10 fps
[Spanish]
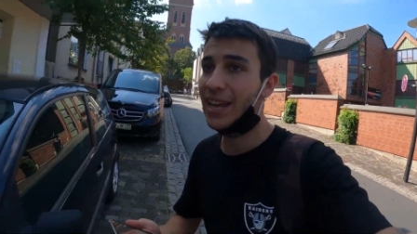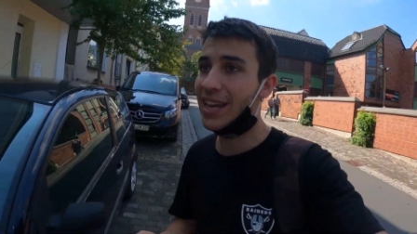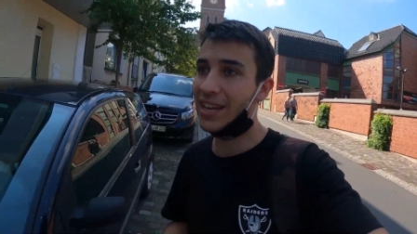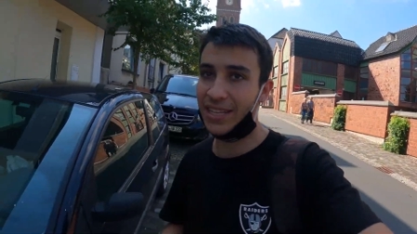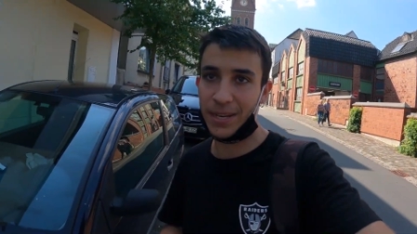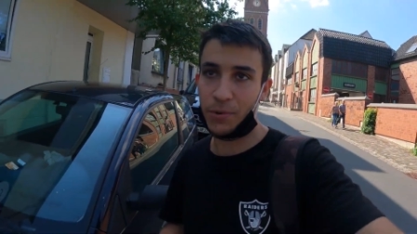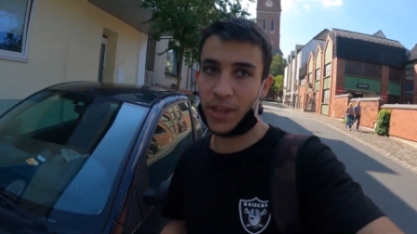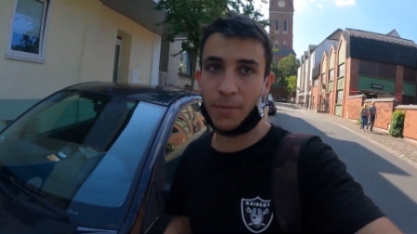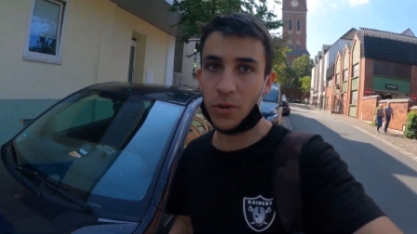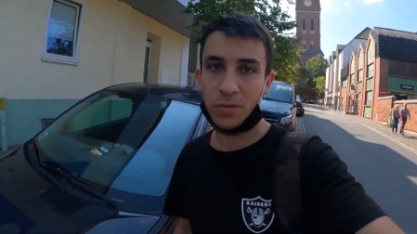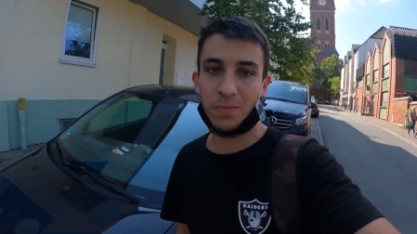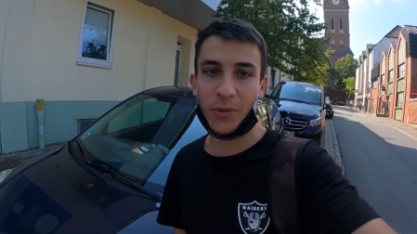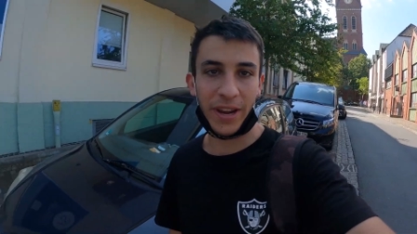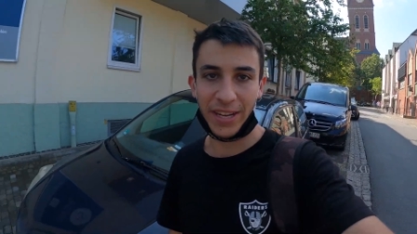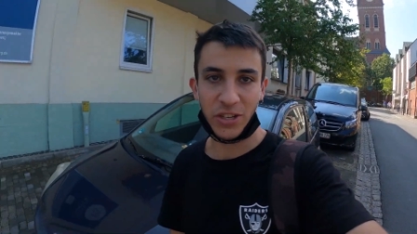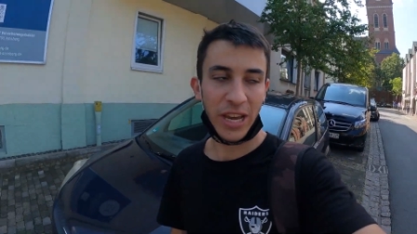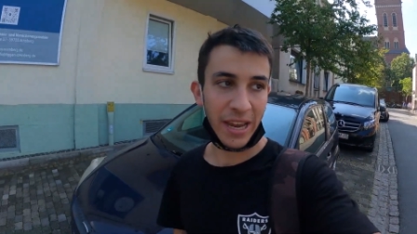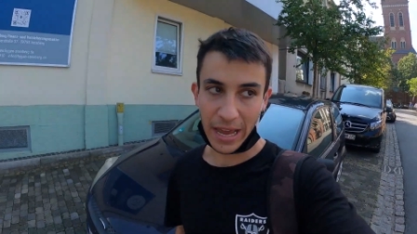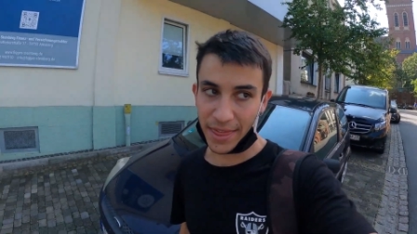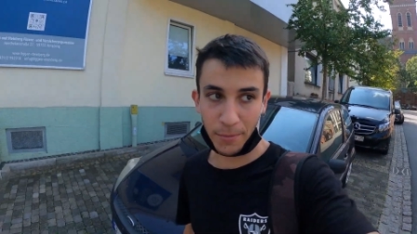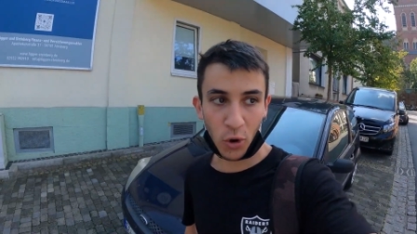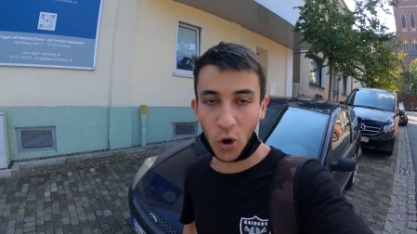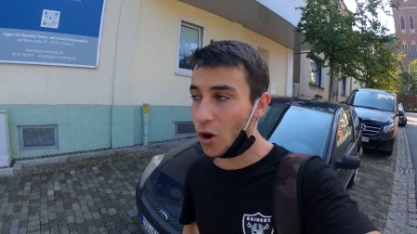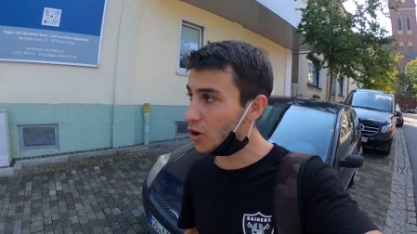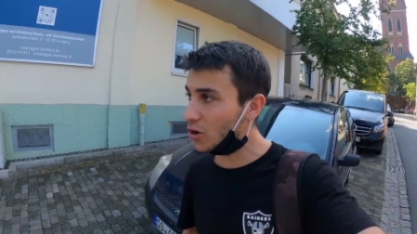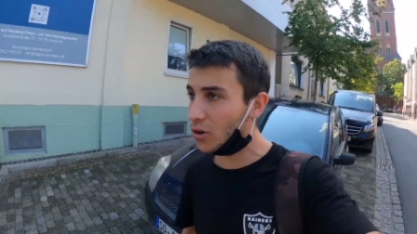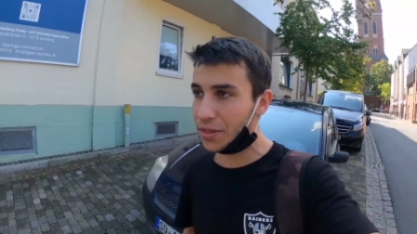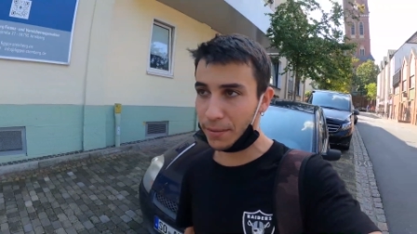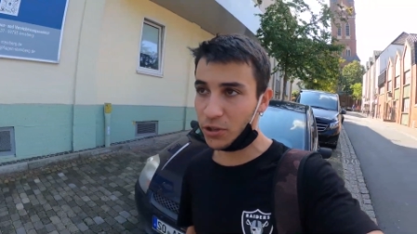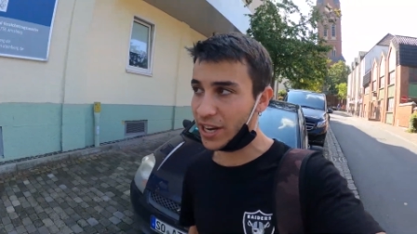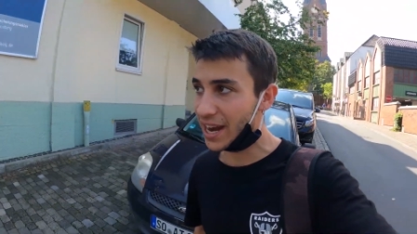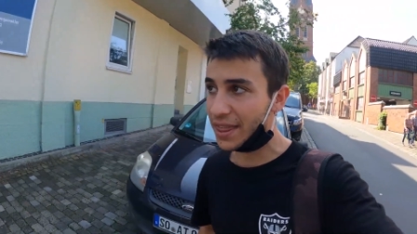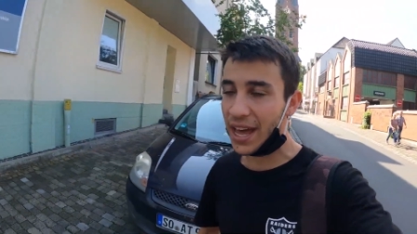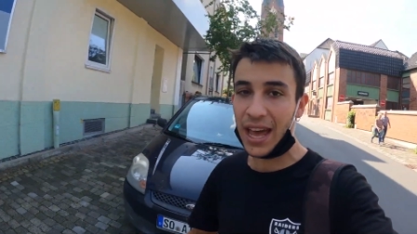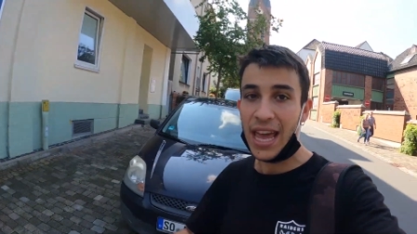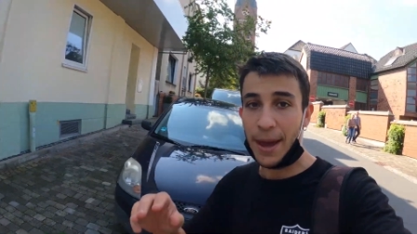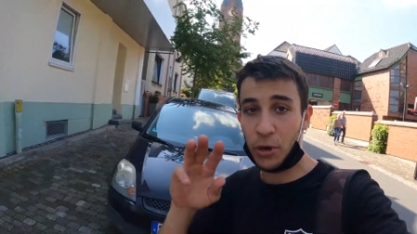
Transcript: y si podemos, pues hacemos corro, hacemos terraza.